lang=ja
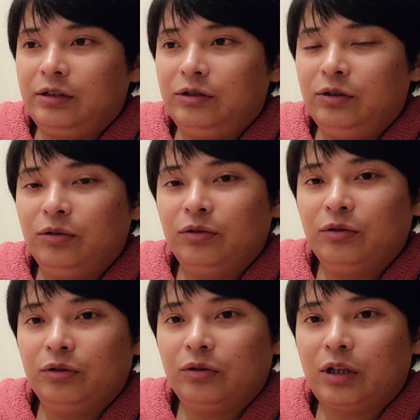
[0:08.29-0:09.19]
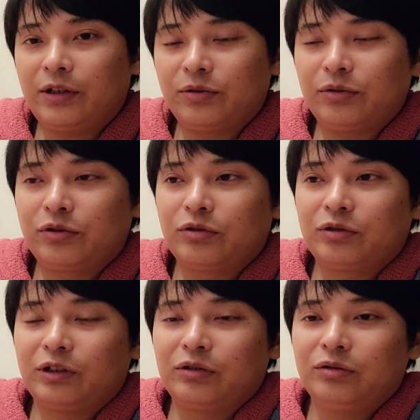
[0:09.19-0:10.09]
日本の仮想
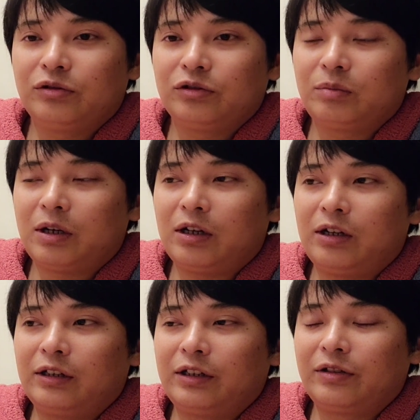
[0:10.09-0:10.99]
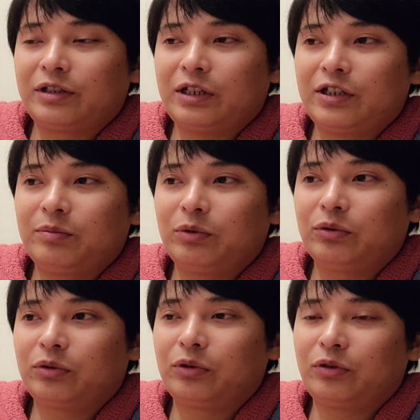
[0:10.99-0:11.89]
通貨 ユーチューバー が上げてる
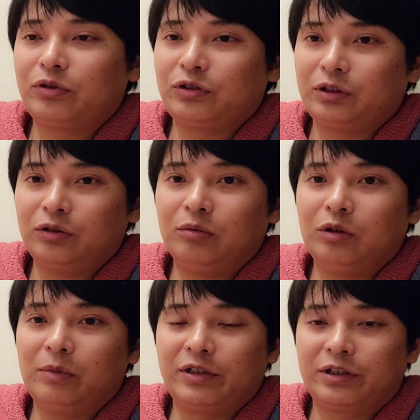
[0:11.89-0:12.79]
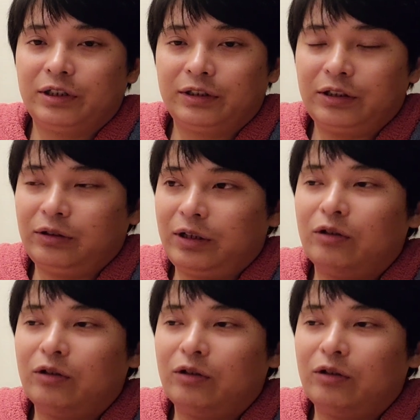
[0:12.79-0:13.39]
サーチプロトコルについてどう思いますかっていうね、